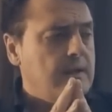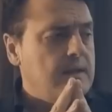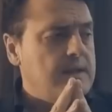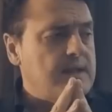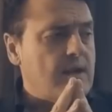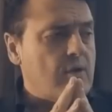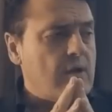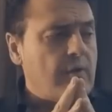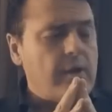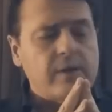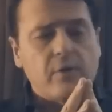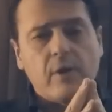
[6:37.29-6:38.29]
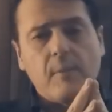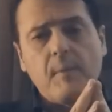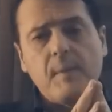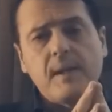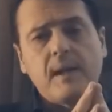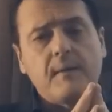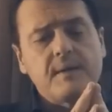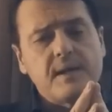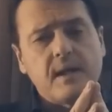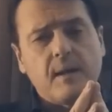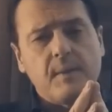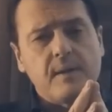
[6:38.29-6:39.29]
eh, desarrollado la teoría
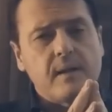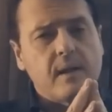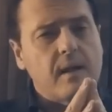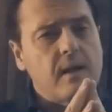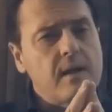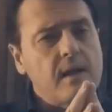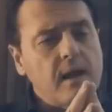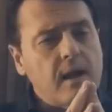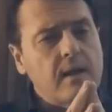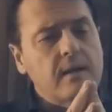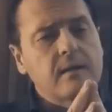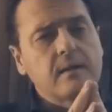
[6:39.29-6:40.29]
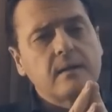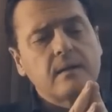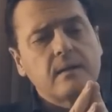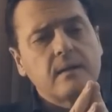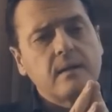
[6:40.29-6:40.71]
mimética, básicamente René Girard,